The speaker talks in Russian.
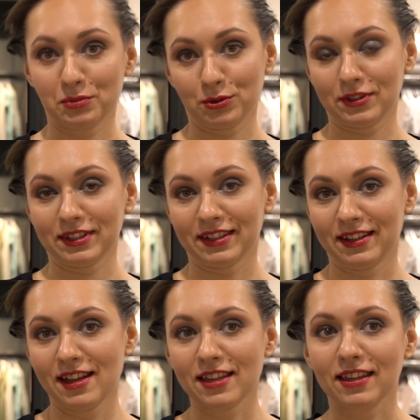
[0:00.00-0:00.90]
работа.
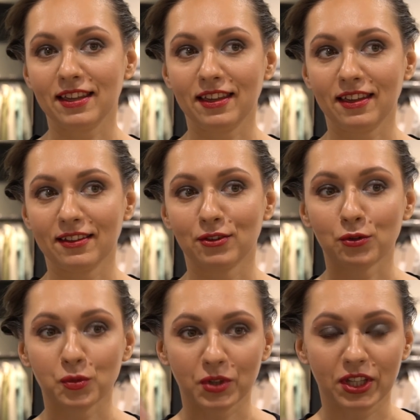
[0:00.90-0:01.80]
И
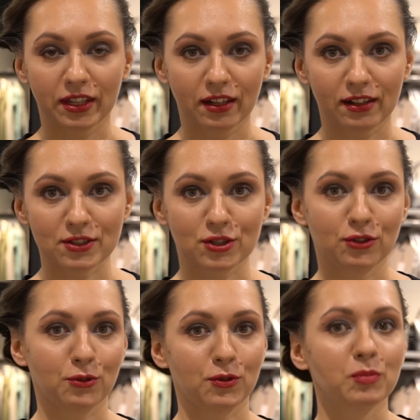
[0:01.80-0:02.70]
новый
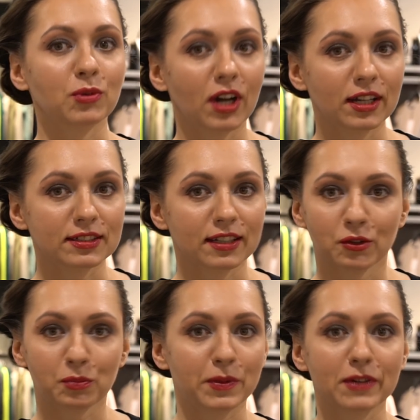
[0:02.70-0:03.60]
макияж, новое платье,
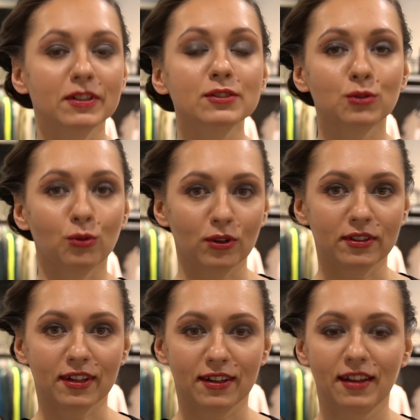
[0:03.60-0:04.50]
оно
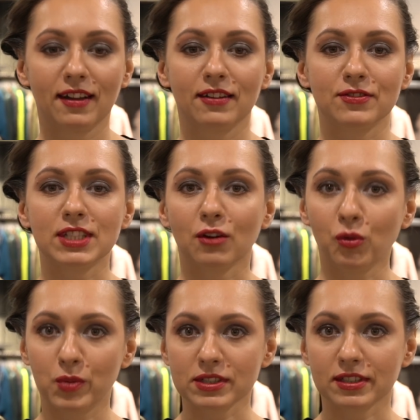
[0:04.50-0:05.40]
превосходно. Все
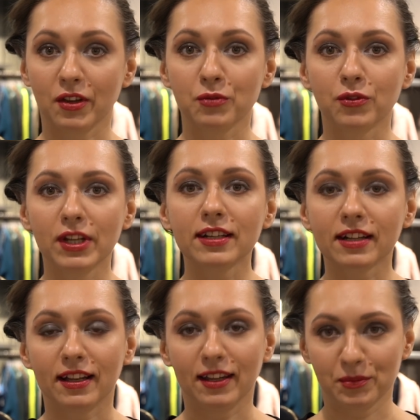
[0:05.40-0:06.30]
образы, они
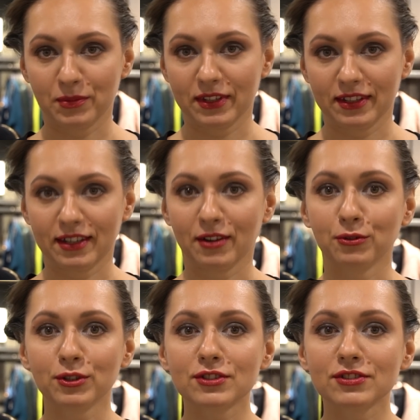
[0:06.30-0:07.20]
великолепные. Я
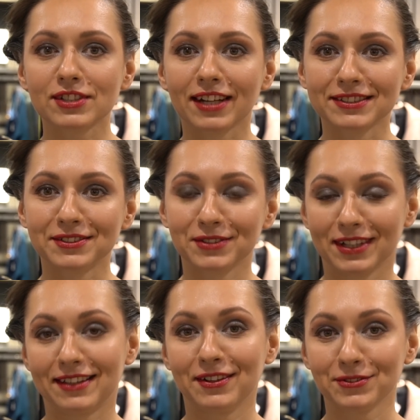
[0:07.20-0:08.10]
очень
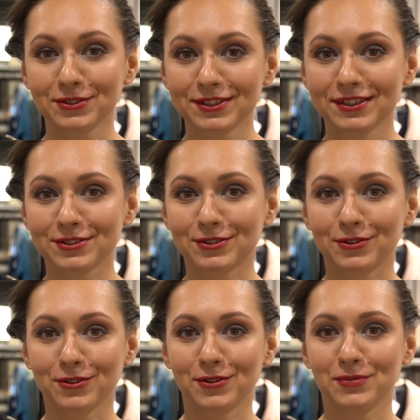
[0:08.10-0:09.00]
счастлива от того,
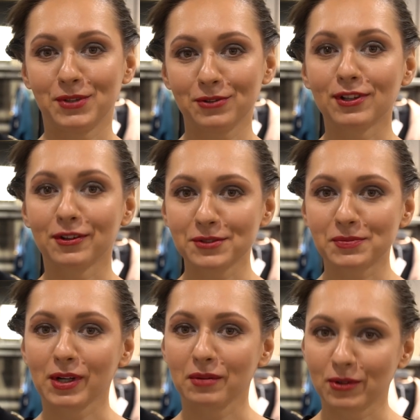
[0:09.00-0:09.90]
что мне
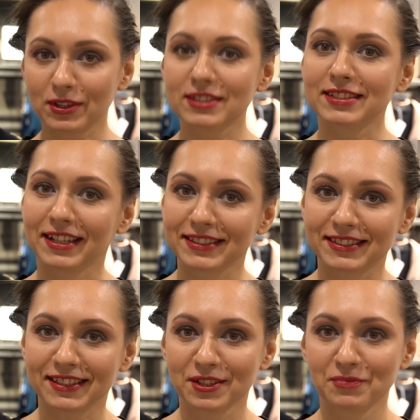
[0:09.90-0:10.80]
удалось поработать с
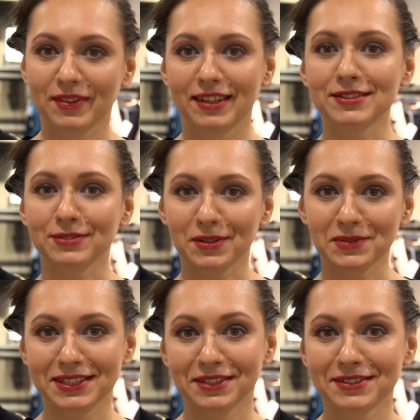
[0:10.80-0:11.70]
Настей. И с
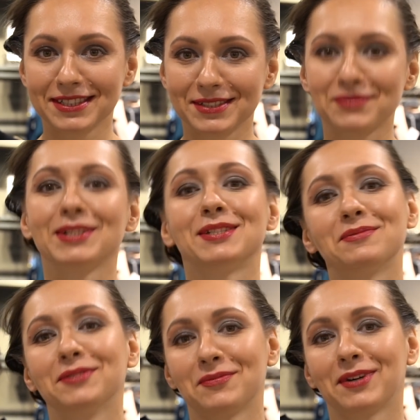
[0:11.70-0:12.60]
вами, девочки,
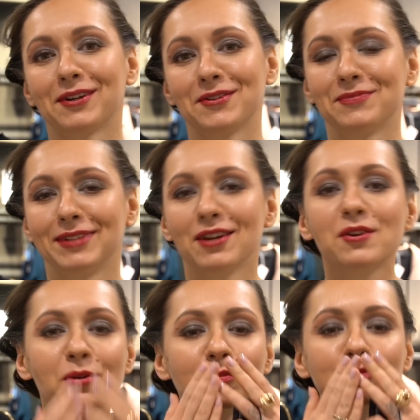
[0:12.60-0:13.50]
спасибо вам огромное.